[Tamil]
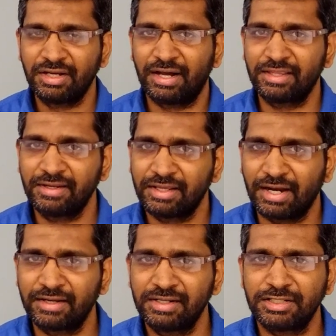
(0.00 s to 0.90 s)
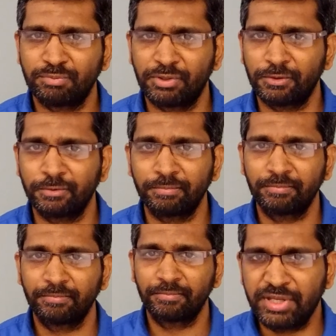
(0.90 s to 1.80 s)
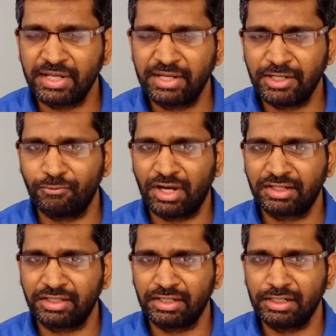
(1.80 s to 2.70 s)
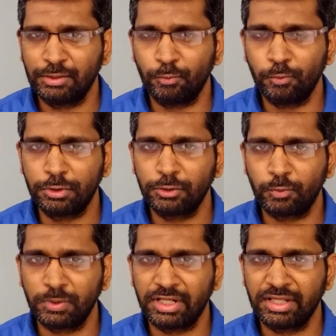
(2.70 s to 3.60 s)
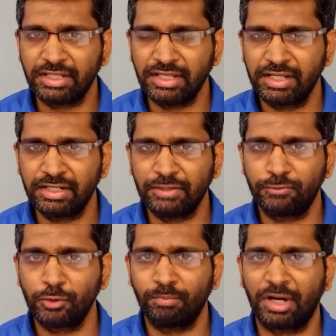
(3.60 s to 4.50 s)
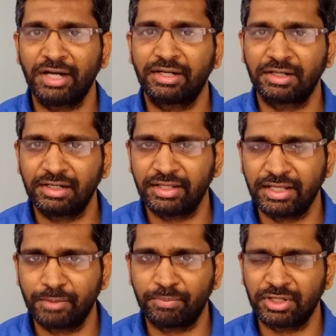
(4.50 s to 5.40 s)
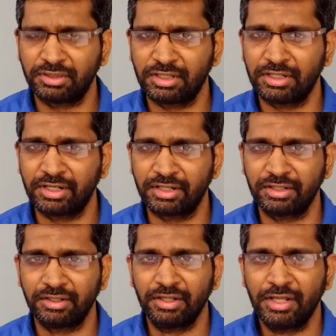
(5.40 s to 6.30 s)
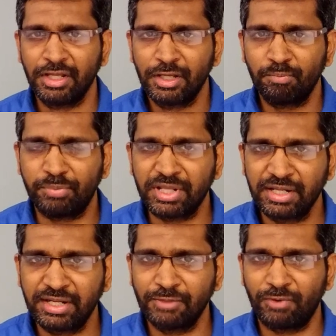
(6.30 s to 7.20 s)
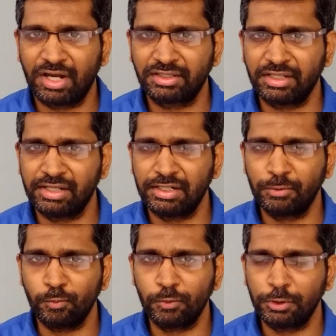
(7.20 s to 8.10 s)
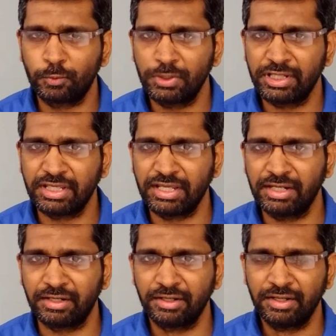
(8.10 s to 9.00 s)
அதை நீங்கள் அனலைஸ் பண்ணணும் பிறரின் வார்த்தைகள் உங்களுக்குள்ள ஏன் இவ்வளவு மாற்றங்களை ஏற்படுத்துகின்றது பிறரின் வார்த்தைகள் உங்களுக்குள்ள ஏன்